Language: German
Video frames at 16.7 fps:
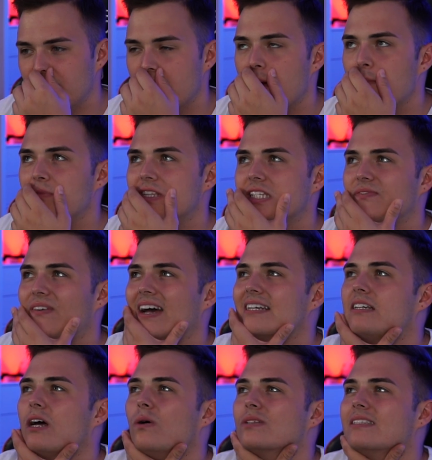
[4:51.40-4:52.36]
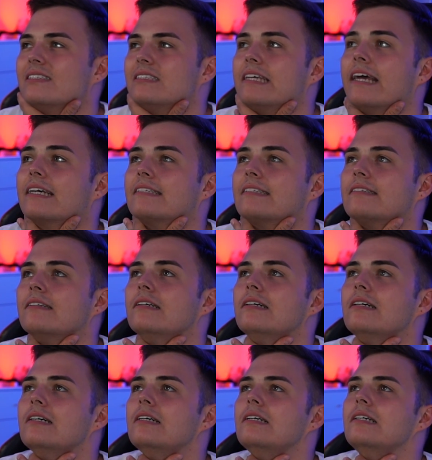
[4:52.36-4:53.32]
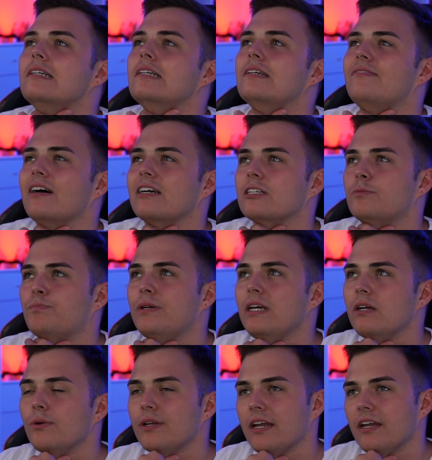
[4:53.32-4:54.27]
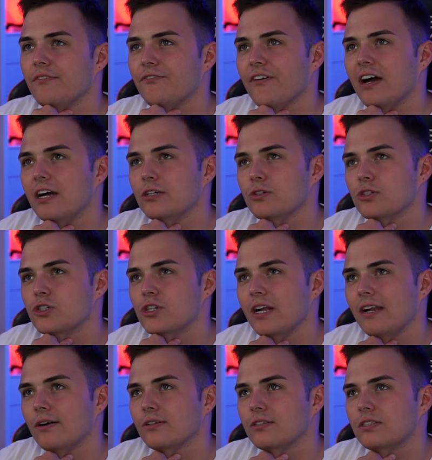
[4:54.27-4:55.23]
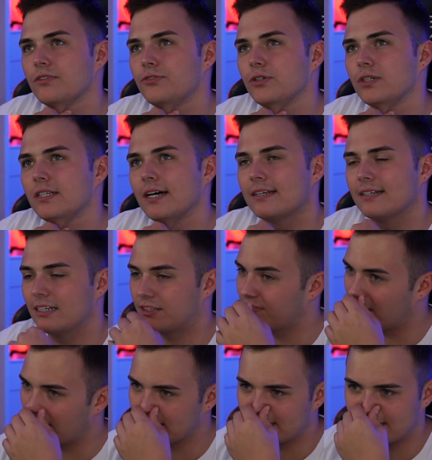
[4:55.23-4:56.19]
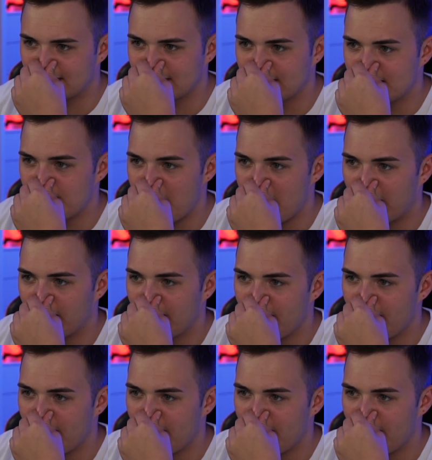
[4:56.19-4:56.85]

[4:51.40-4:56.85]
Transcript: WM 2006. War das Pirlo, der den Freistoß schnell ausgeführt hat? Ich weiß es nicht mehr.